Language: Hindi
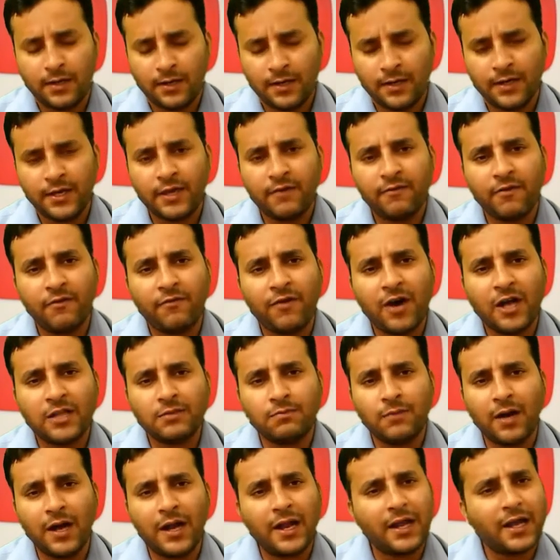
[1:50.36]
आ, ये
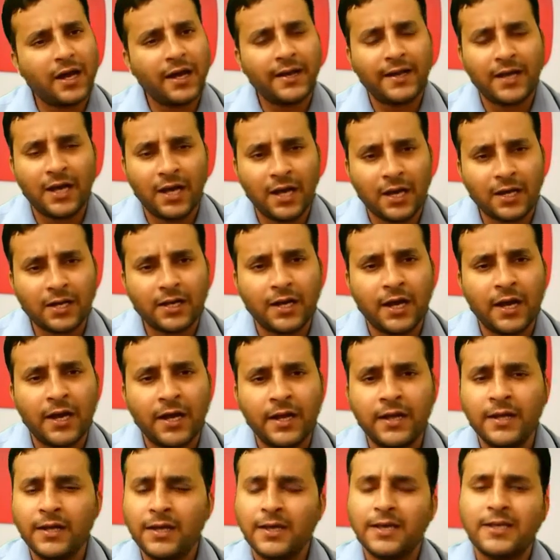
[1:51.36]
विवाद मालिकाना हक का
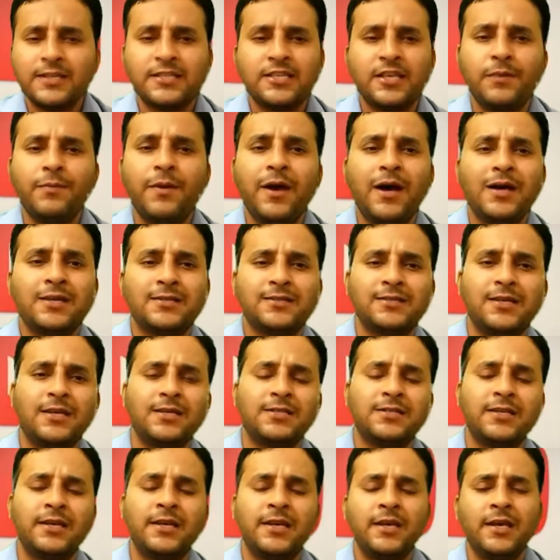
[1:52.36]
है किसी भी आस्था
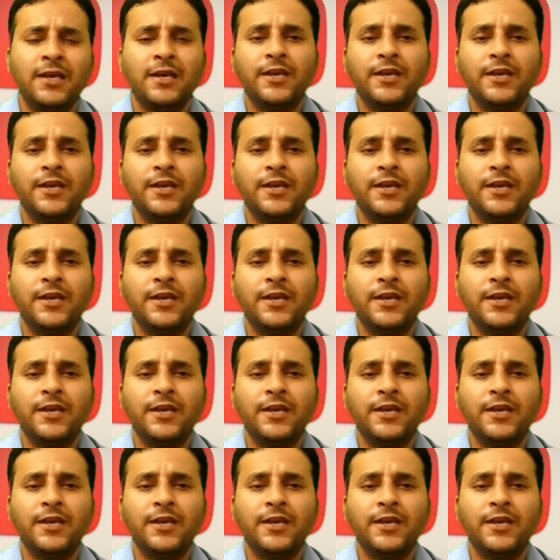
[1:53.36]
से